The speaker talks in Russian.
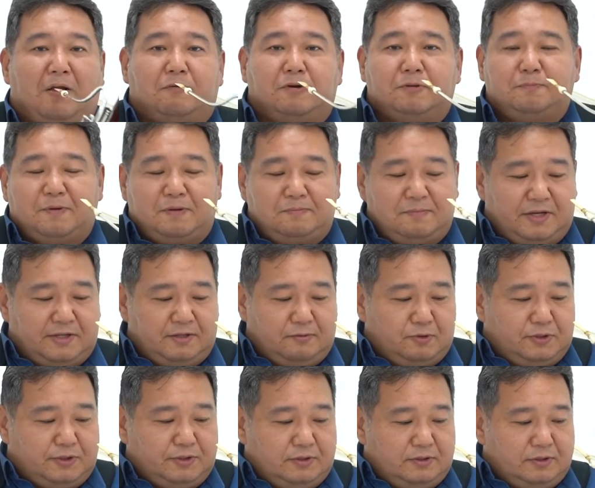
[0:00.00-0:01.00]
Вот примерно
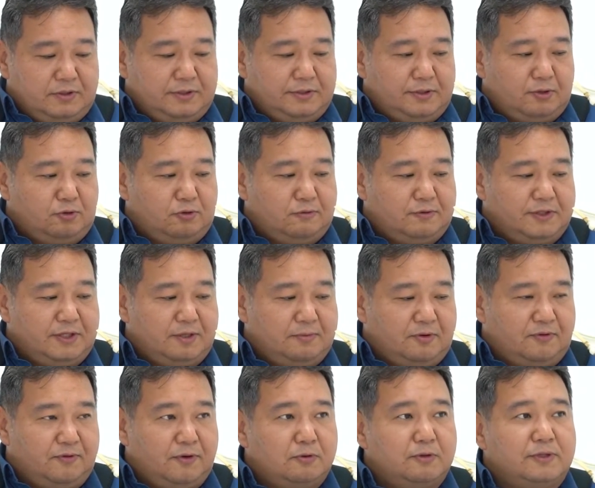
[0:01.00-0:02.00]
вот такой вот
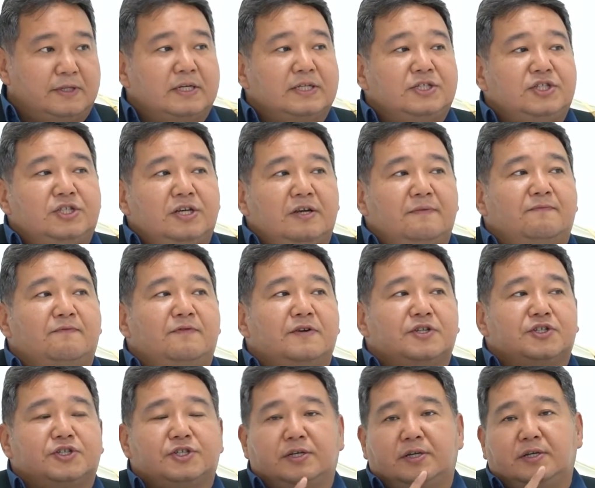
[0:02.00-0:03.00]
тембр фагота. Чем
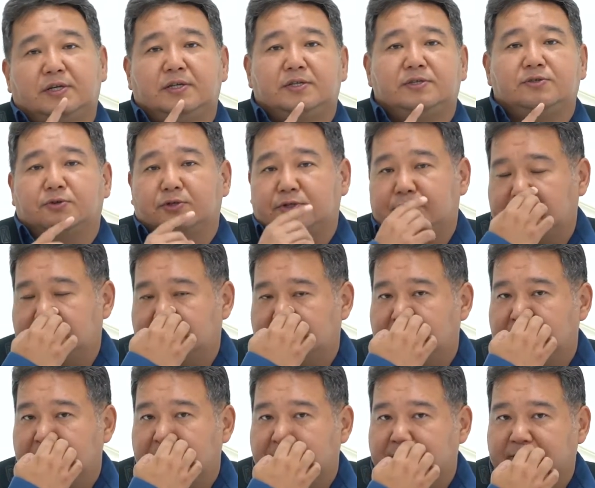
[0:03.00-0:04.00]
выше идет
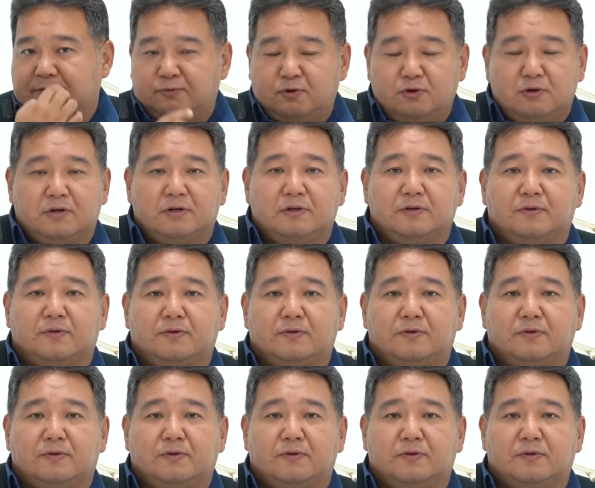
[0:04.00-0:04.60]
звук,